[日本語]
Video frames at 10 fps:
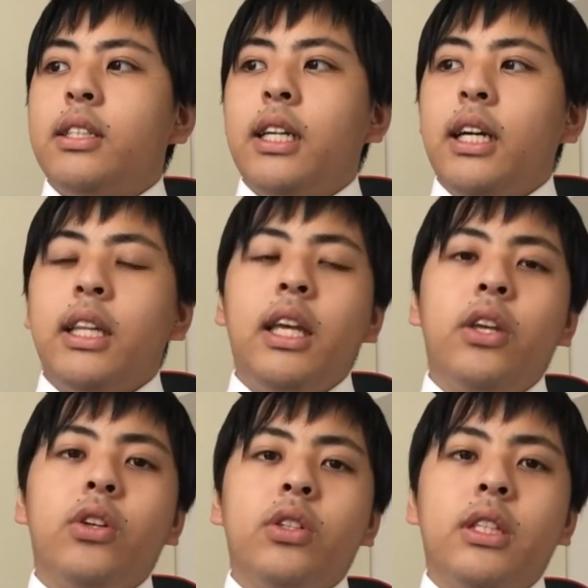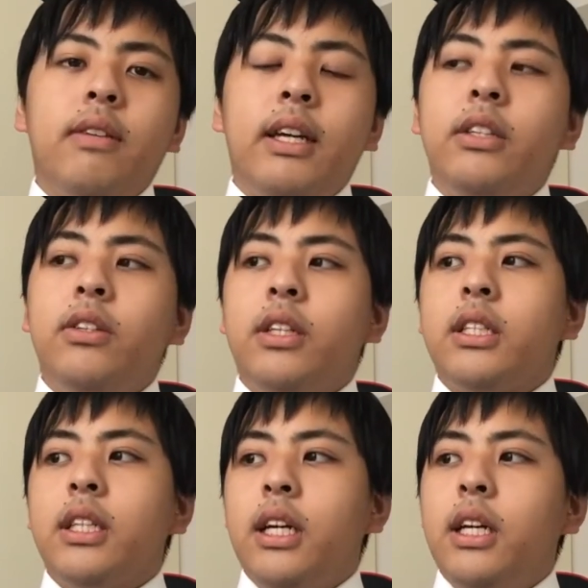が提供してはいるので
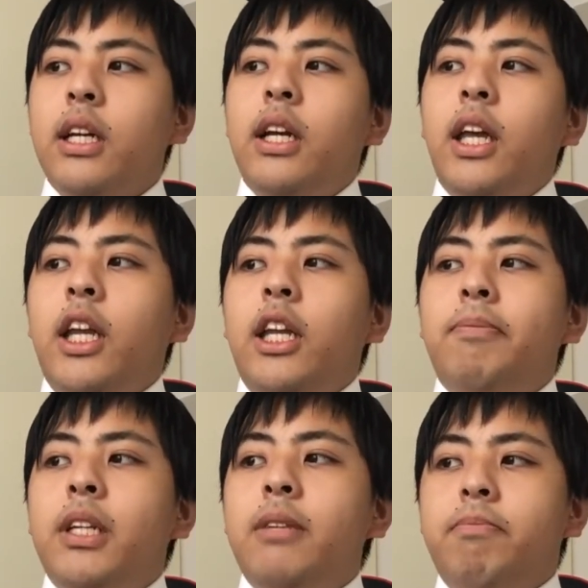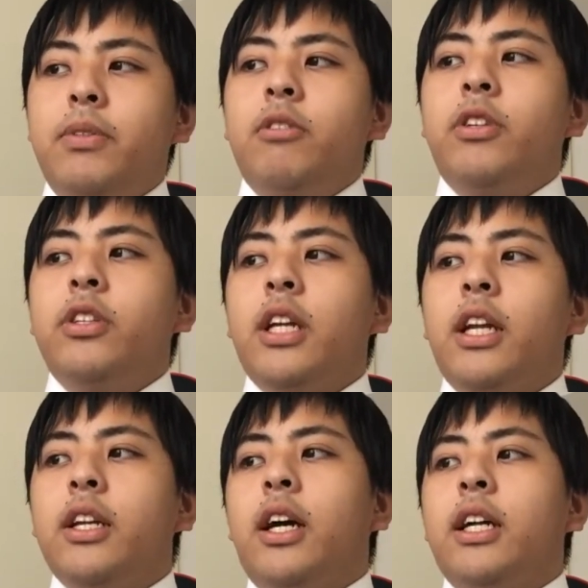すが、えー、リップリッ
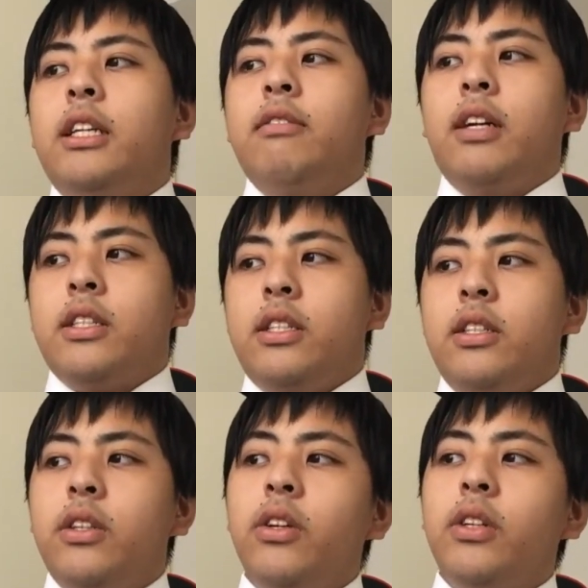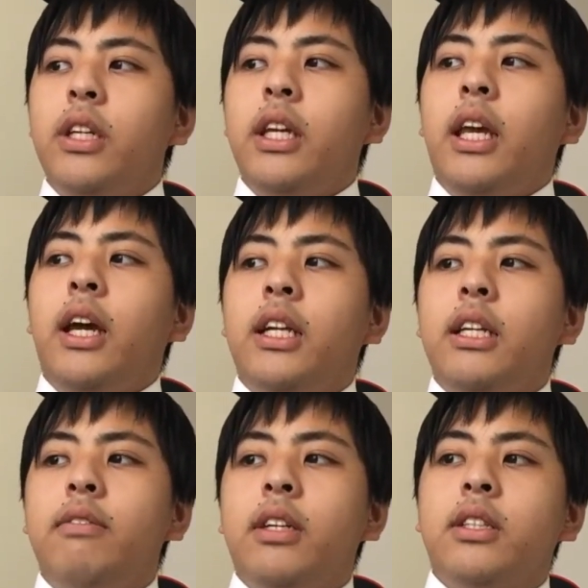プフューチャリングハニーワークスのように、え
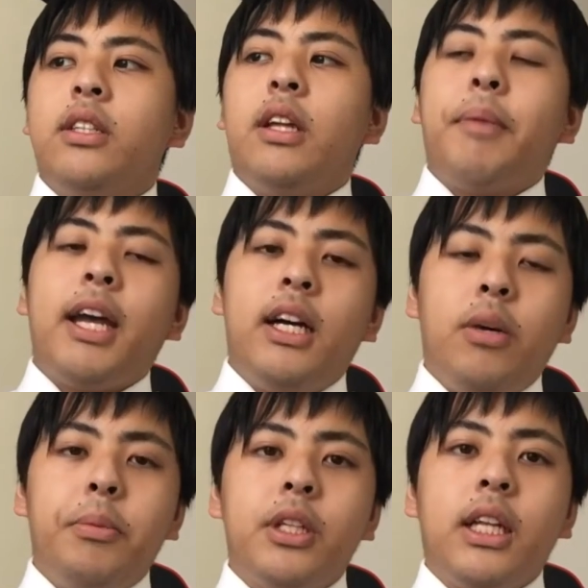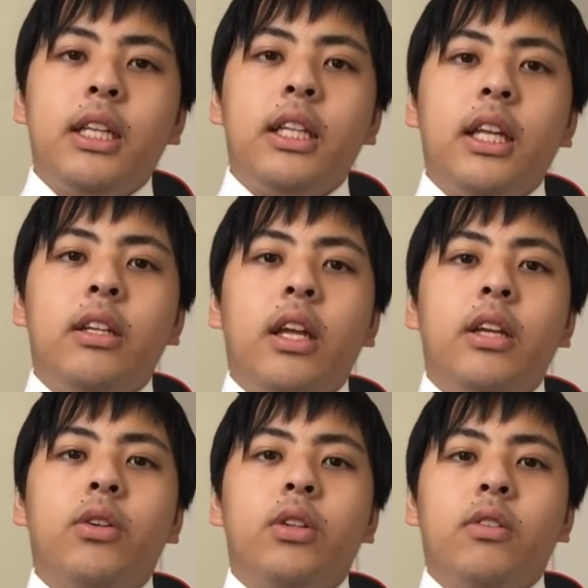ハニーワークスの名前が表立って出ている
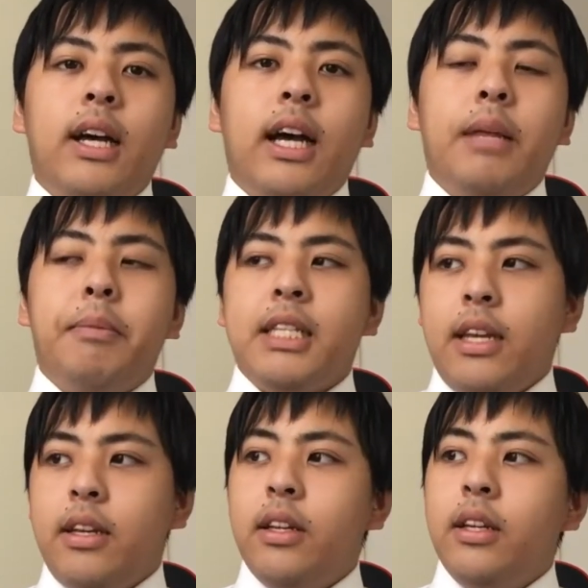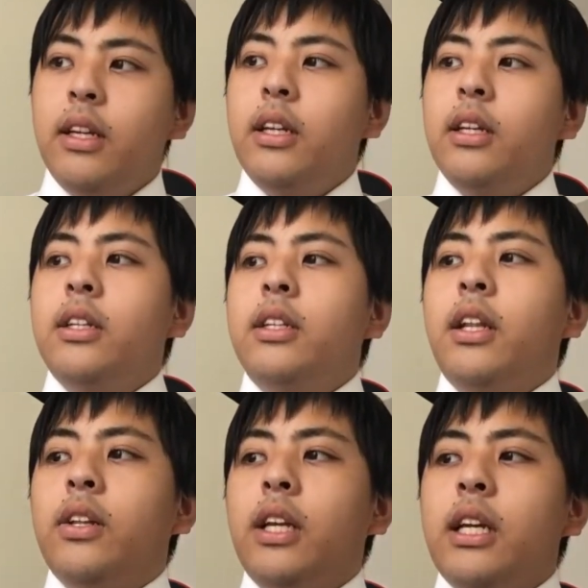ことはありません。な
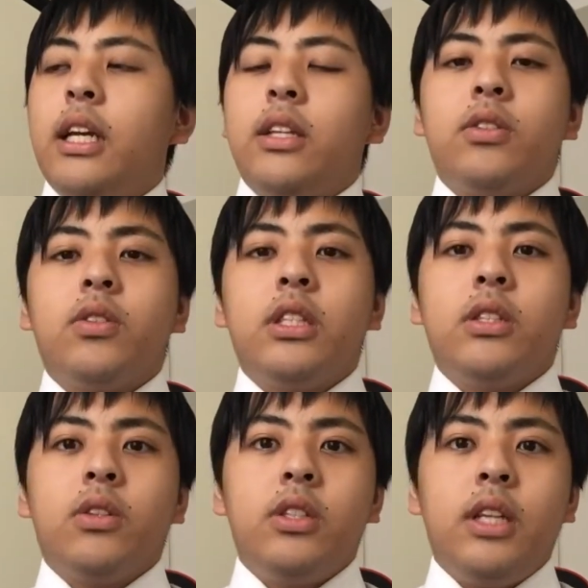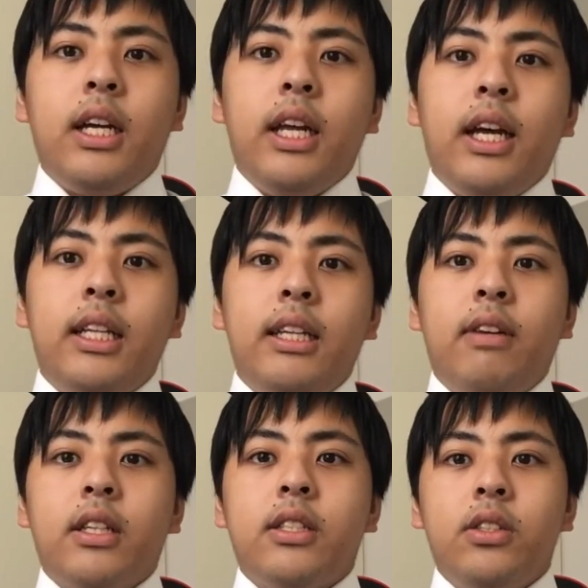ので、え少し特殊な、え
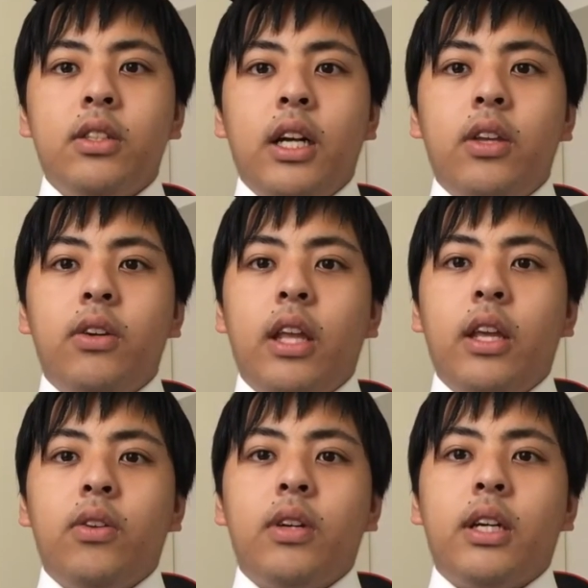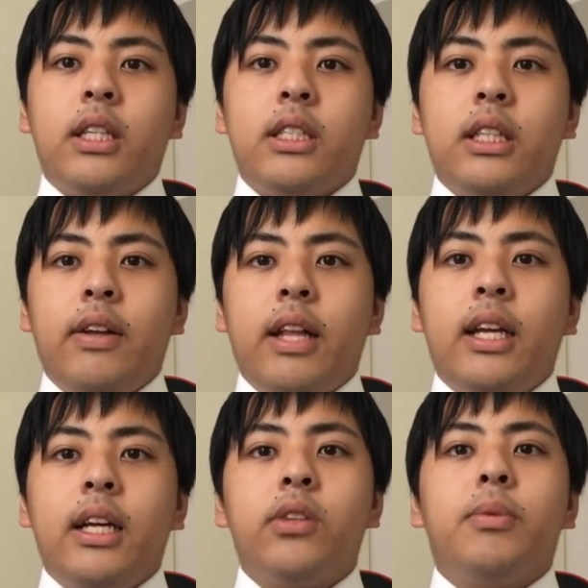ハニーワークスの楽曲提供の形ではない
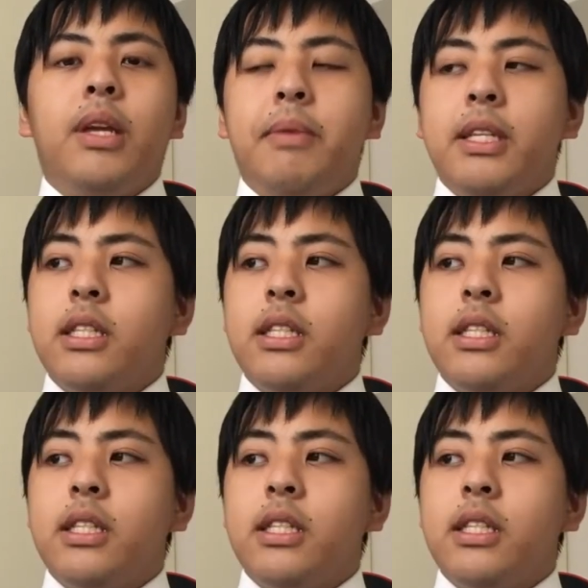かと思います。